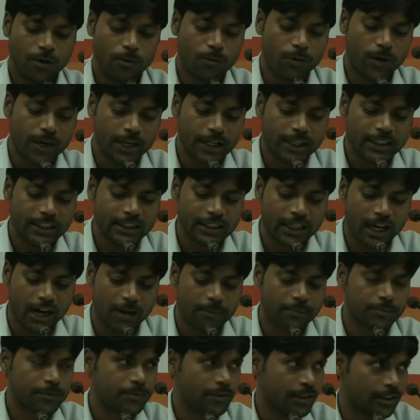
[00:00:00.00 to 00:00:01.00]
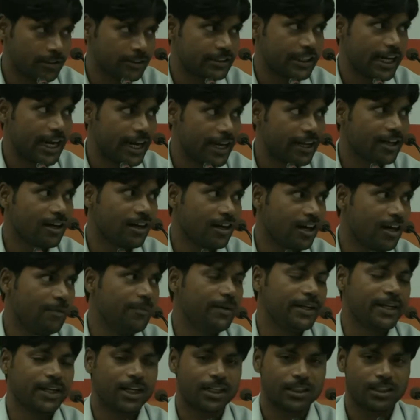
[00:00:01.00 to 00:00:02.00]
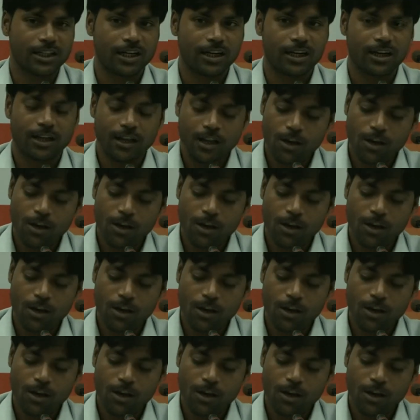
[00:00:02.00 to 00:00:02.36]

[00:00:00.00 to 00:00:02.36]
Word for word: वर्क नाम मतलब साइड का नाम लिखा था